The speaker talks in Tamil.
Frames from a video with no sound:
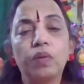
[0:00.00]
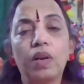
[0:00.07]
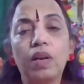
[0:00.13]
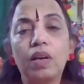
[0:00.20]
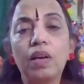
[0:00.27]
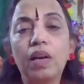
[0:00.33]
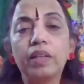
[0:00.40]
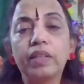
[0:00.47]

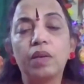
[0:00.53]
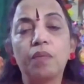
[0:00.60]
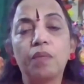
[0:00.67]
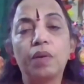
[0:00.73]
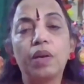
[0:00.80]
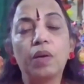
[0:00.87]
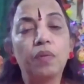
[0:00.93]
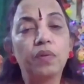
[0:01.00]

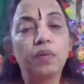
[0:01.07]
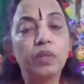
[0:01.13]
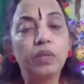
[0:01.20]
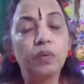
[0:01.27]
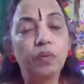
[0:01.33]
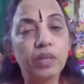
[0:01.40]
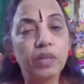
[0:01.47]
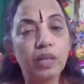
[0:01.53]
எல்லாத்துலயுமே நம்ம வந்து
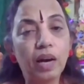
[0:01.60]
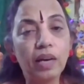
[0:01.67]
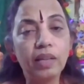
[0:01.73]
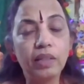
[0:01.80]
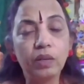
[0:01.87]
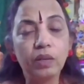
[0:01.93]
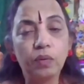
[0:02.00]
ஒரு ஞானத்தை